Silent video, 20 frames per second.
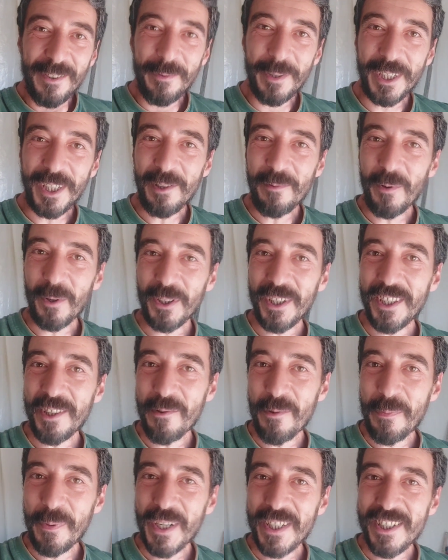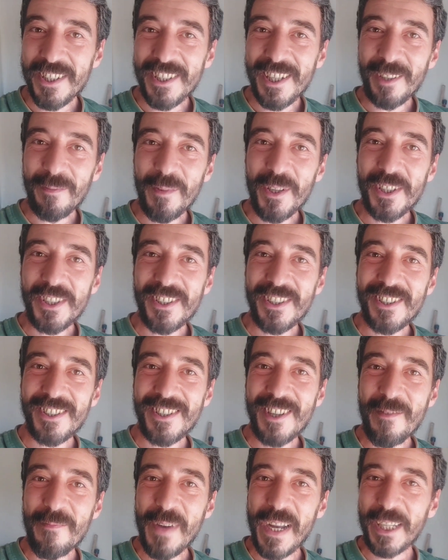Bakalım oradan da bir parça çekmeye
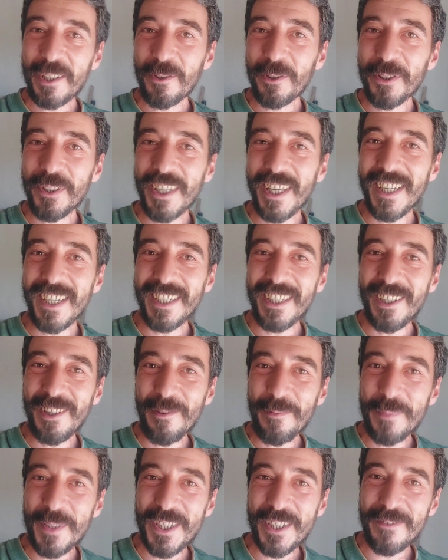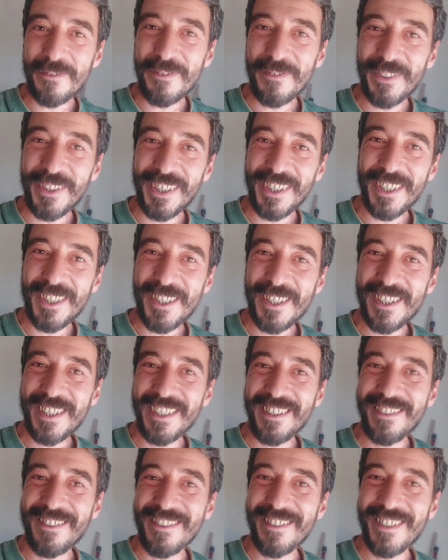çalışacağım. Belki o da e, bir çift e,
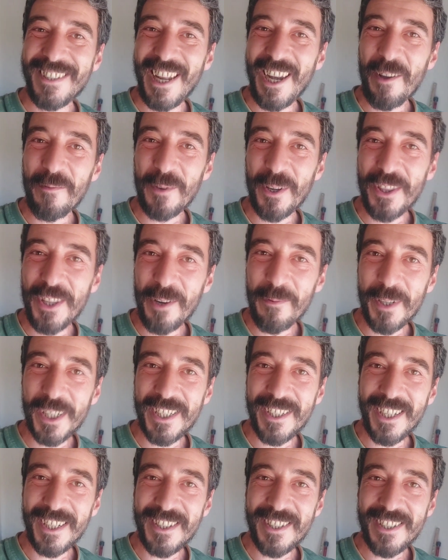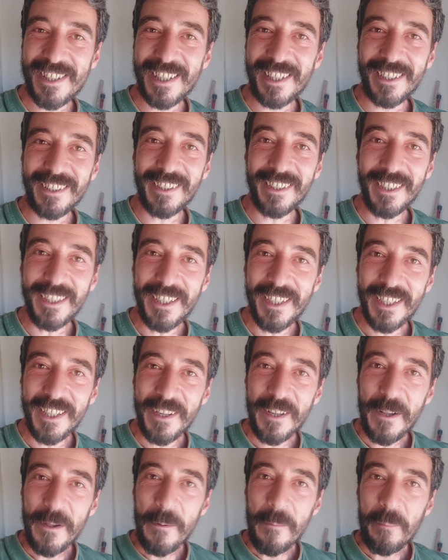selam göndermek ister sizlere de.
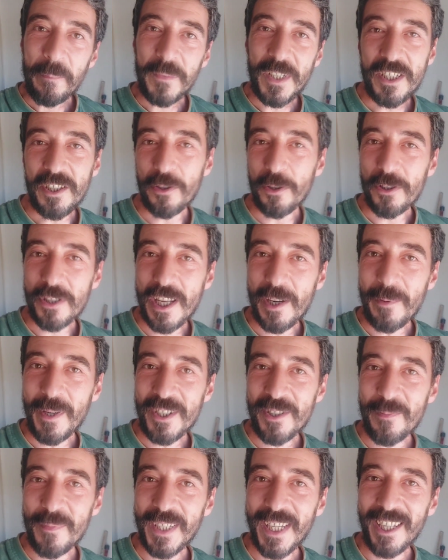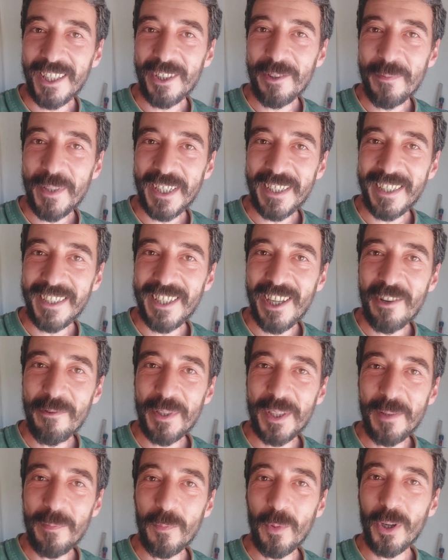Neyse dostlar ben şimdi kaldığım yerden
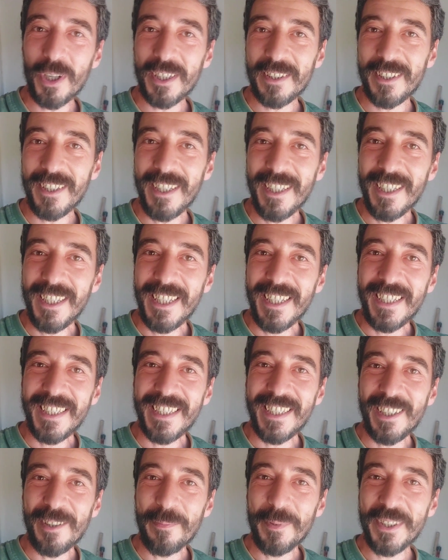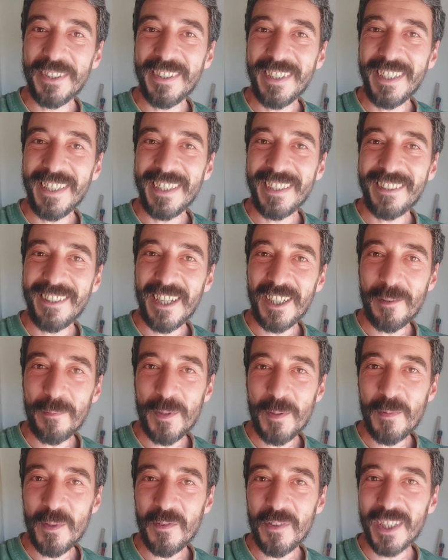devam edeyim. Bu arada ee, bir de
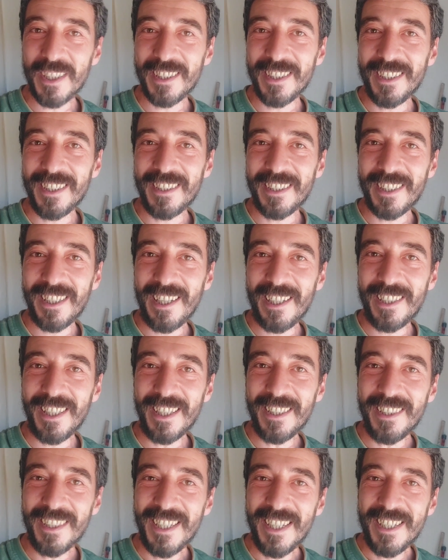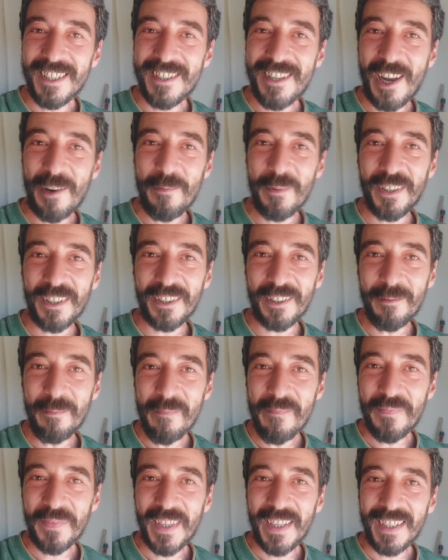takipçimiz vardı yine dikilden Sermin
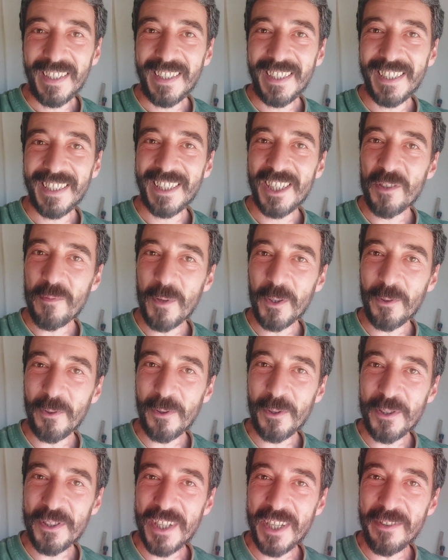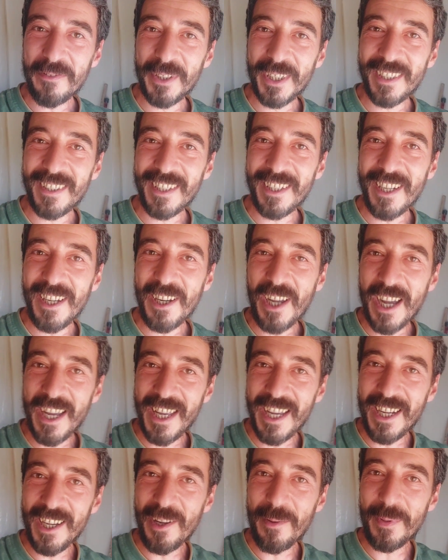Hanım. Ee, kısmet olursa vakit
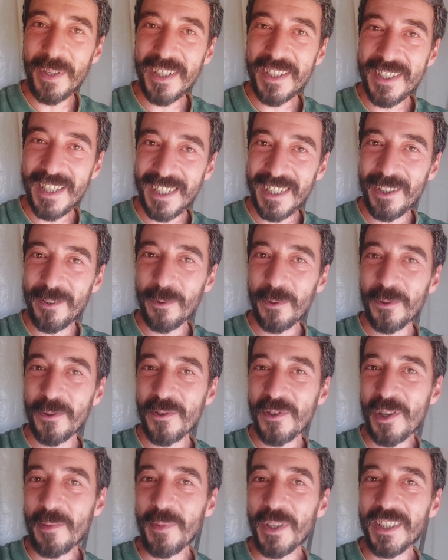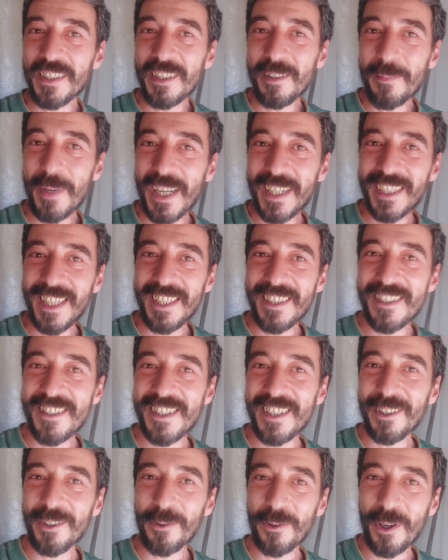ayarlayabilirsek hani uygun zamanı belki
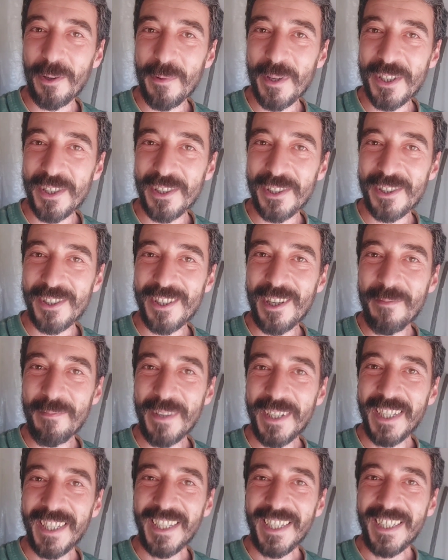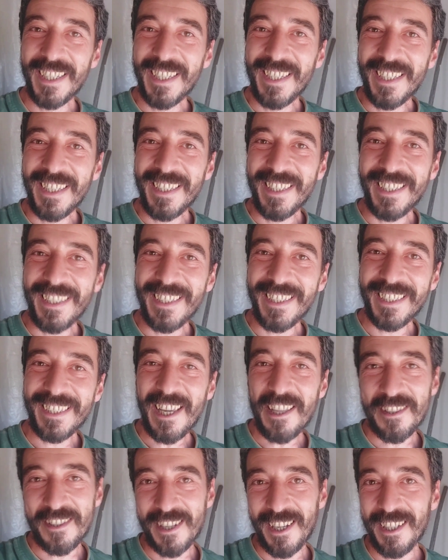kendisine de uğramaya çalışacağım. Ee,
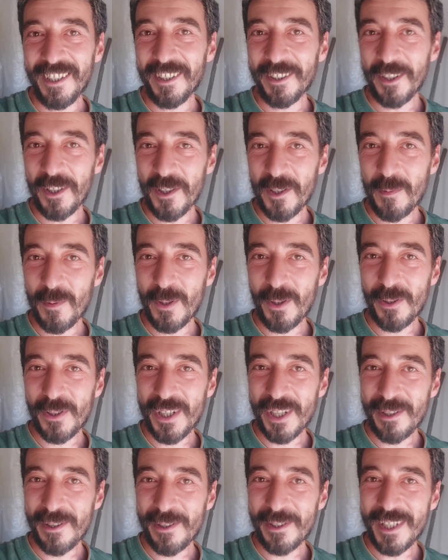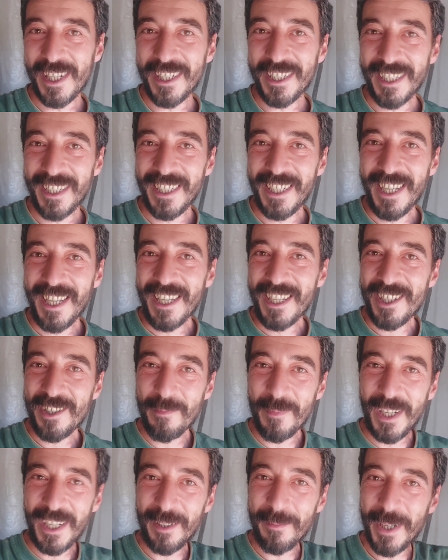kendisiyle de tanışmış olacağız dostlar.
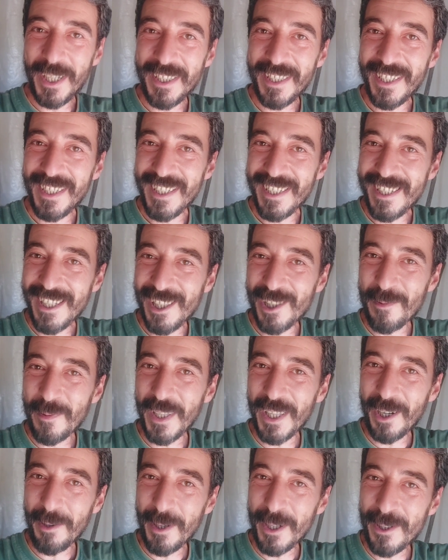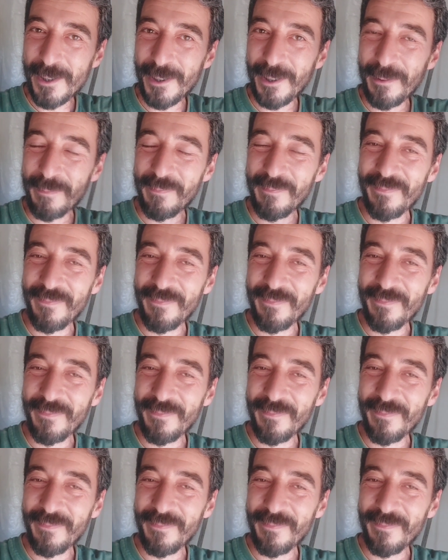Şimdilik ben çalışmalara başlıyorum.